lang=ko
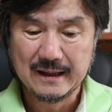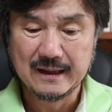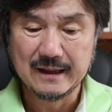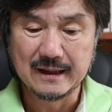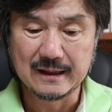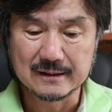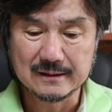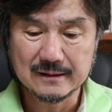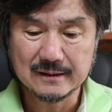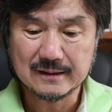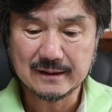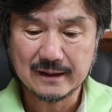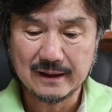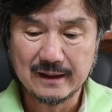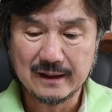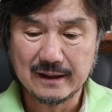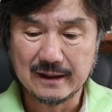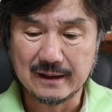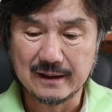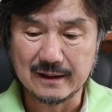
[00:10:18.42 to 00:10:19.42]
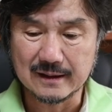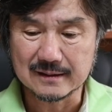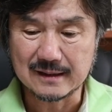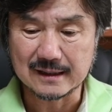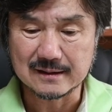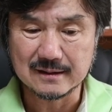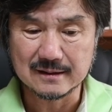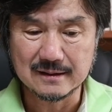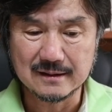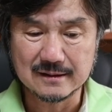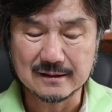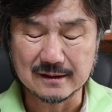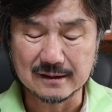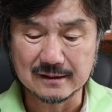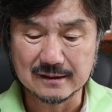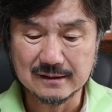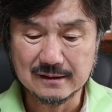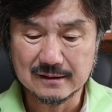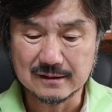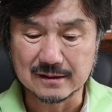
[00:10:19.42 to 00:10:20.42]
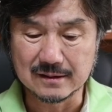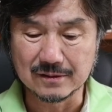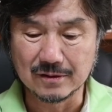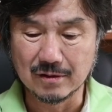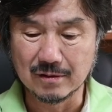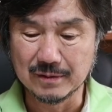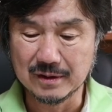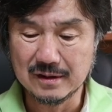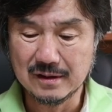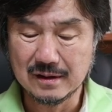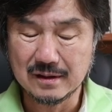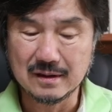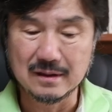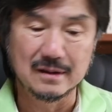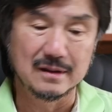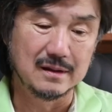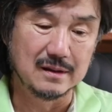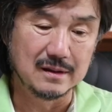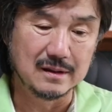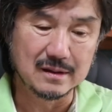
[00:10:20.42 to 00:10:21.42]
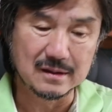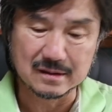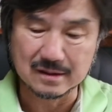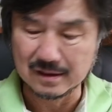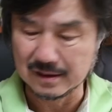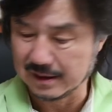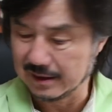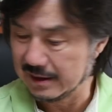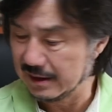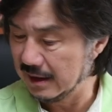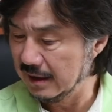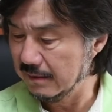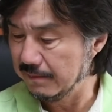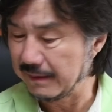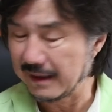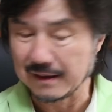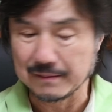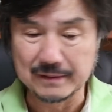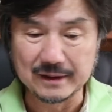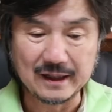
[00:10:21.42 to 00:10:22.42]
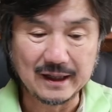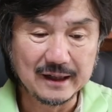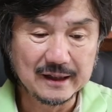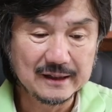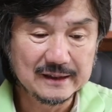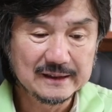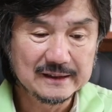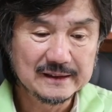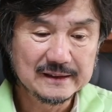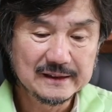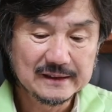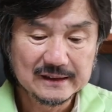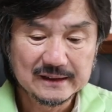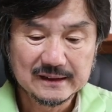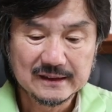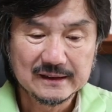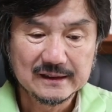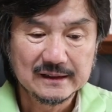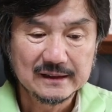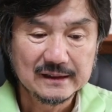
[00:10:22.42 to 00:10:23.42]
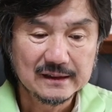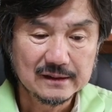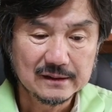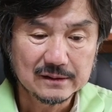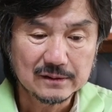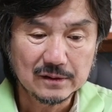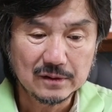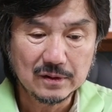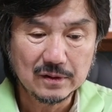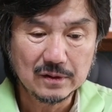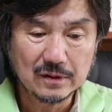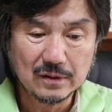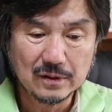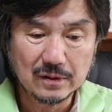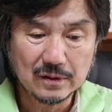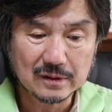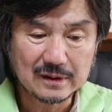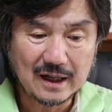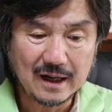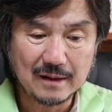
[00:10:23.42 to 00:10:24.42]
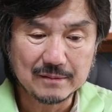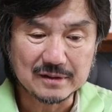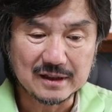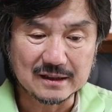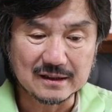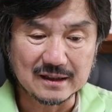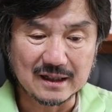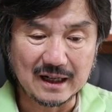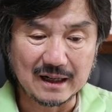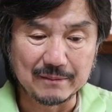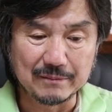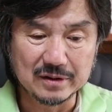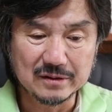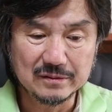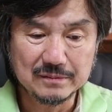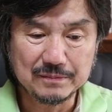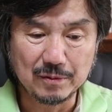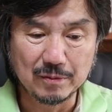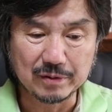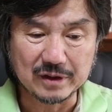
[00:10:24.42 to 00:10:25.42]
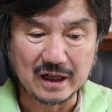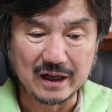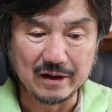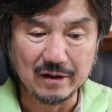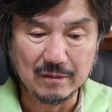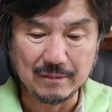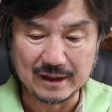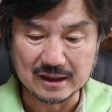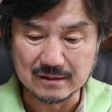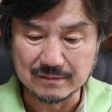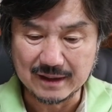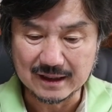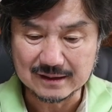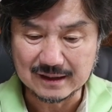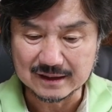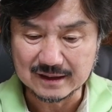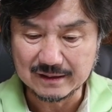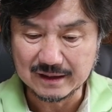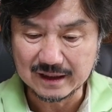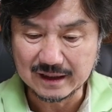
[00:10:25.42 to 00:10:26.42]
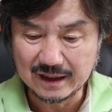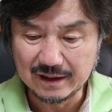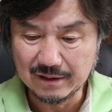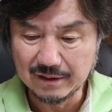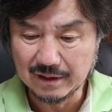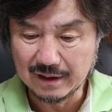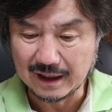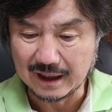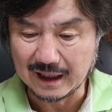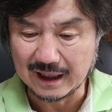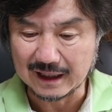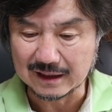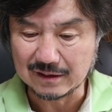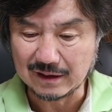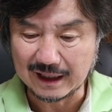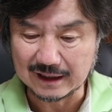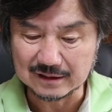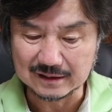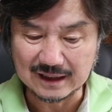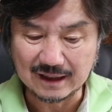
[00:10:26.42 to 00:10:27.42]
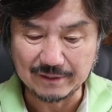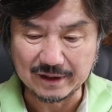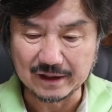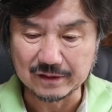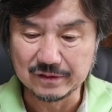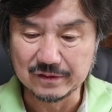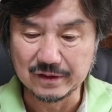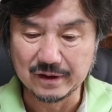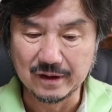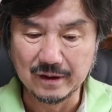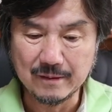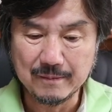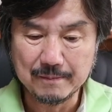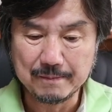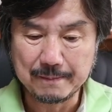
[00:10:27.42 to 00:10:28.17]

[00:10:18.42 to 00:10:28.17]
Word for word: 예, 그렇게 예, 사진을 찍는 즐거움을 즐기시기 바랍니다. 또 다음 사진을 한번 볼까요? 마지막 사진인가요? 아, 또 아직 남아있군요.